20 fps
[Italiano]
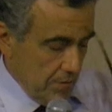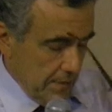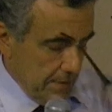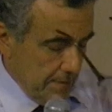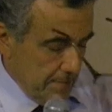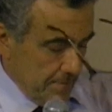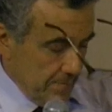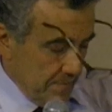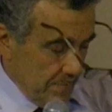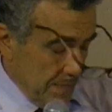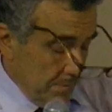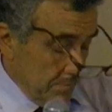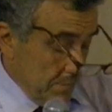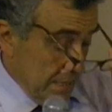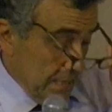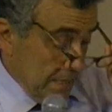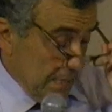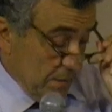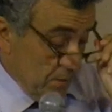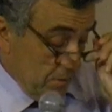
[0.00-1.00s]
a, a
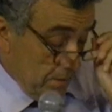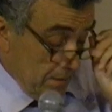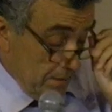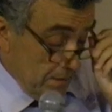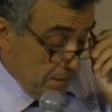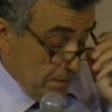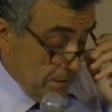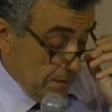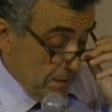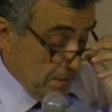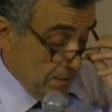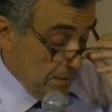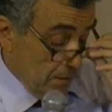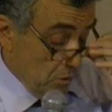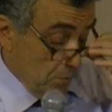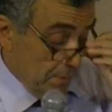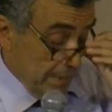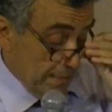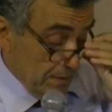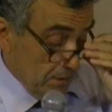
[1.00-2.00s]
Milano in, in,
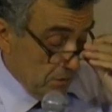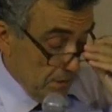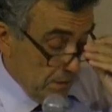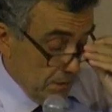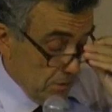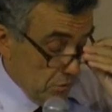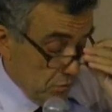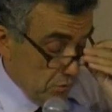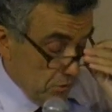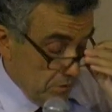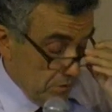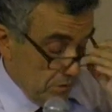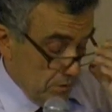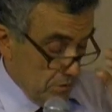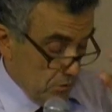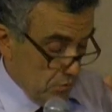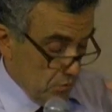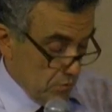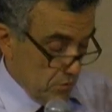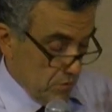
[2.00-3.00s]
comando del suo
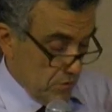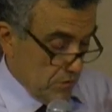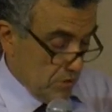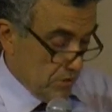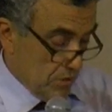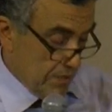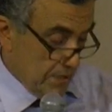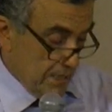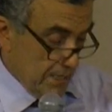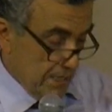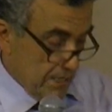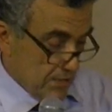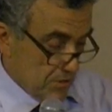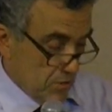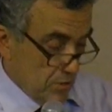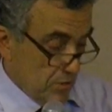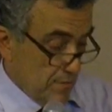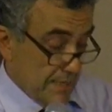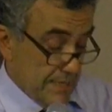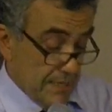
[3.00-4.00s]
istituto, dice,
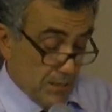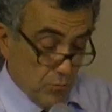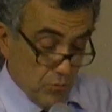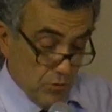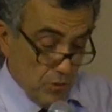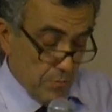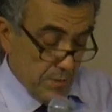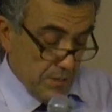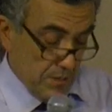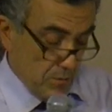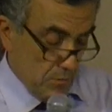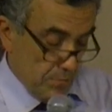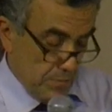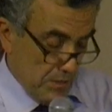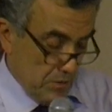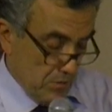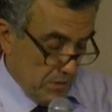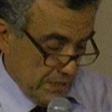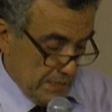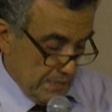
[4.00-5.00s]
sono diventati tutti opini,
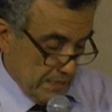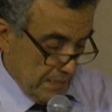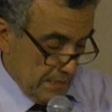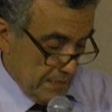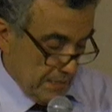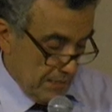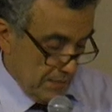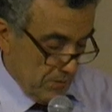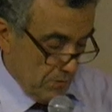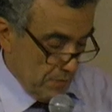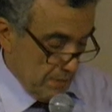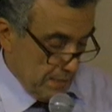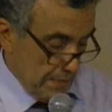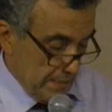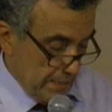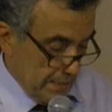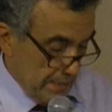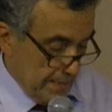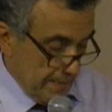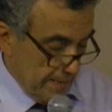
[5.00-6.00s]
opinionisti gli intellettuali in
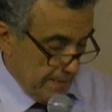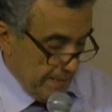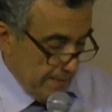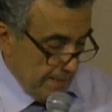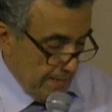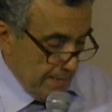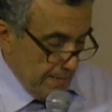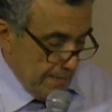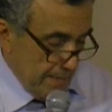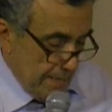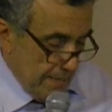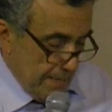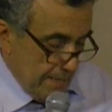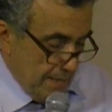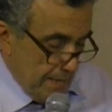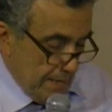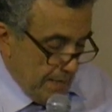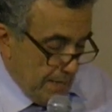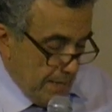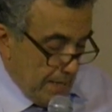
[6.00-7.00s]
Italia.
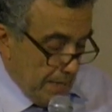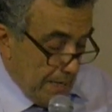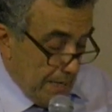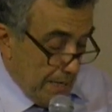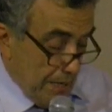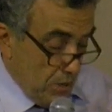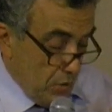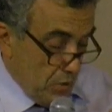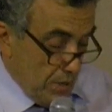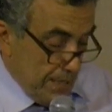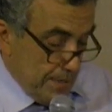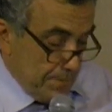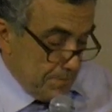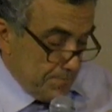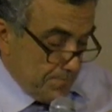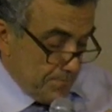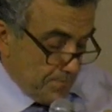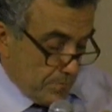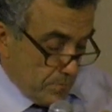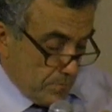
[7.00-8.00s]
Allora,
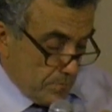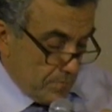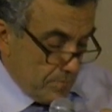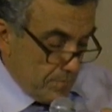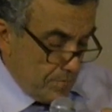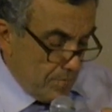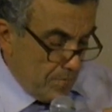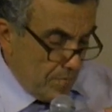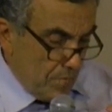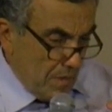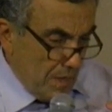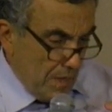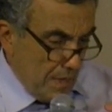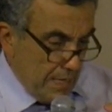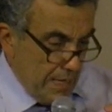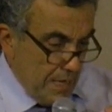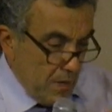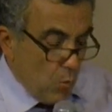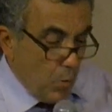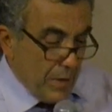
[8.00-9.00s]

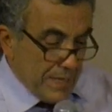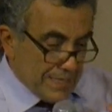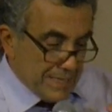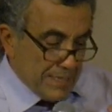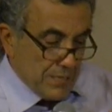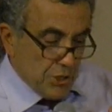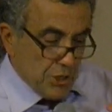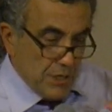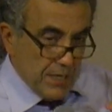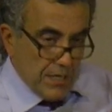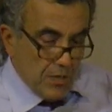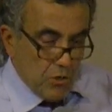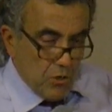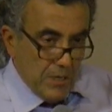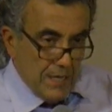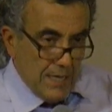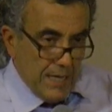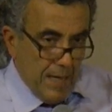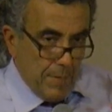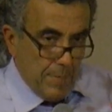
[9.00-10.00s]
in questi
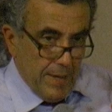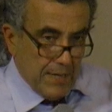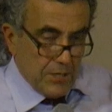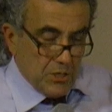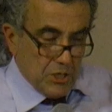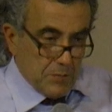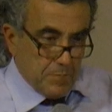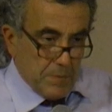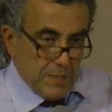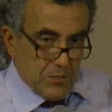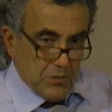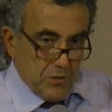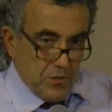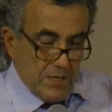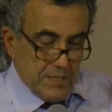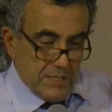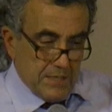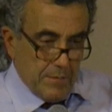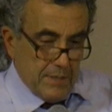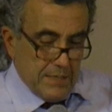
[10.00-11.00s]
circoli emerge spesso
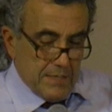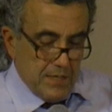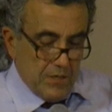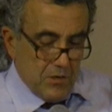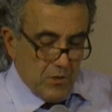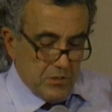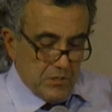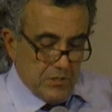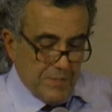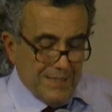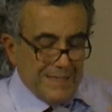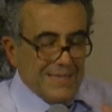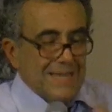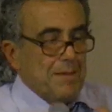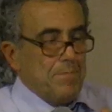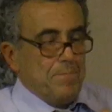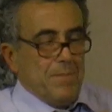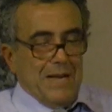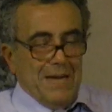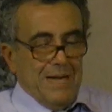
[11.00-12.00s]
la seguente cosa, ma di
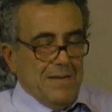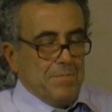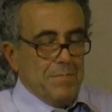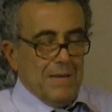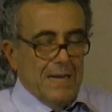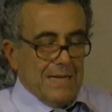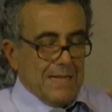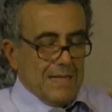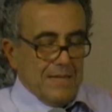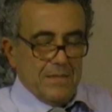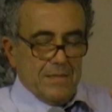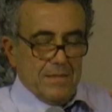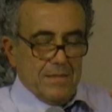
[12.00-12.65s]
che parli Barca?